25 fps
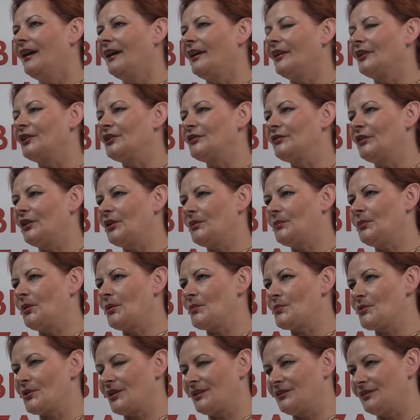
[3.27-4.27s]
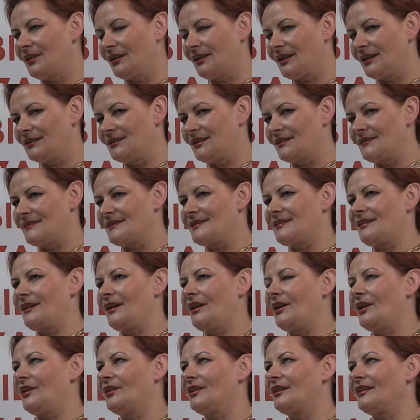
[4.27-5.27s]
E, dwie poprzednie
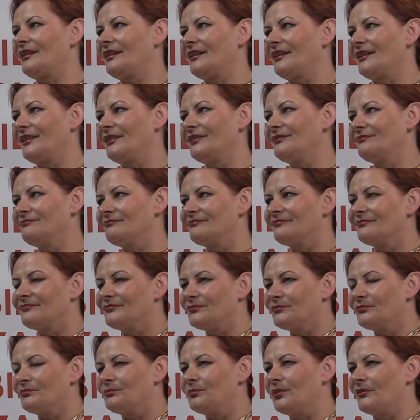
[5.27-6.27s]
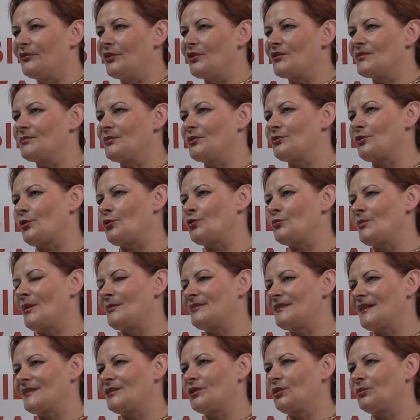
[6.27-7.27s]
kadencje e, powiedzmy, że już
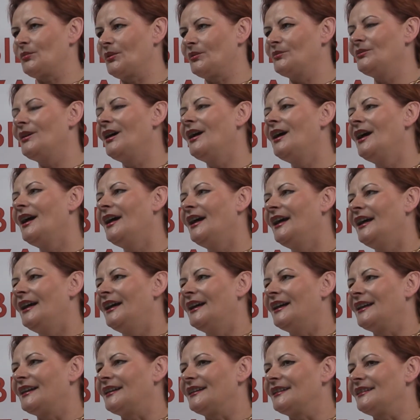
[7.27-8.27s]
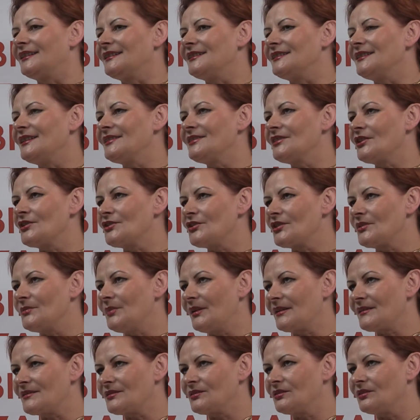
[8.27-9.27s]
mam za sobą. Jest jeszcze
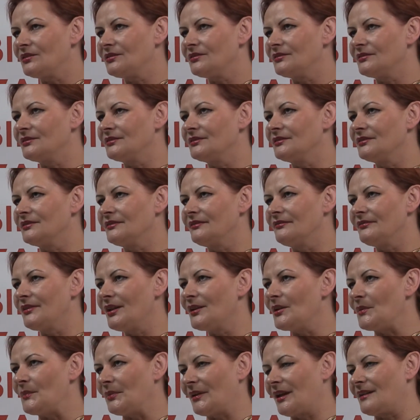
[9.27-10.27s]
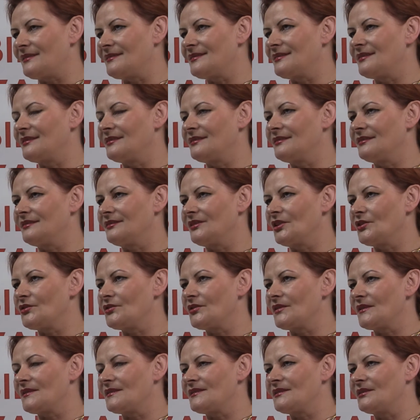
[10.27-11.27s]
bardzo wiele pracy,
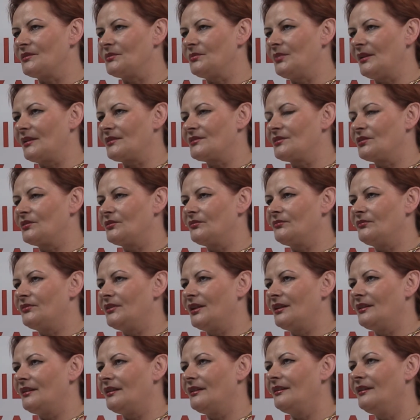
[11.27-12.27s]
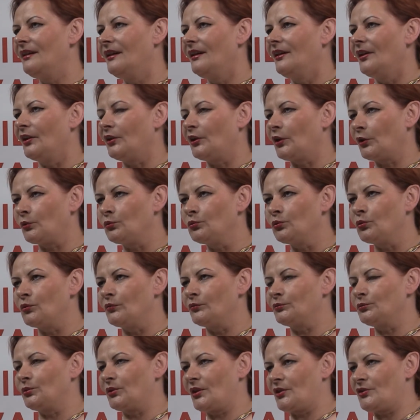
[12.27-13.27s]
jeszcze jest bardzo wiele
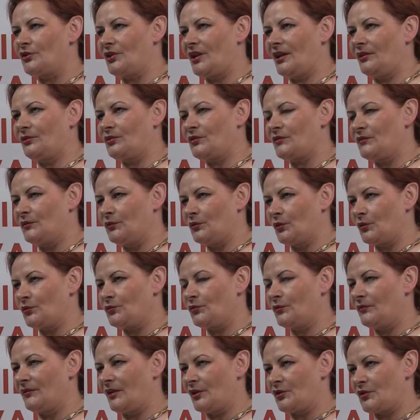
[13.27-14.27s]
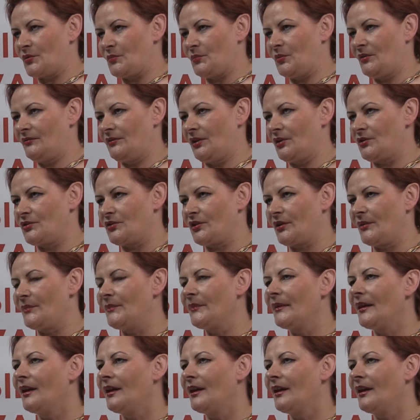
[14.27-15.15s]
kierunków, które trzeba rozwinąć w naszym powiecie.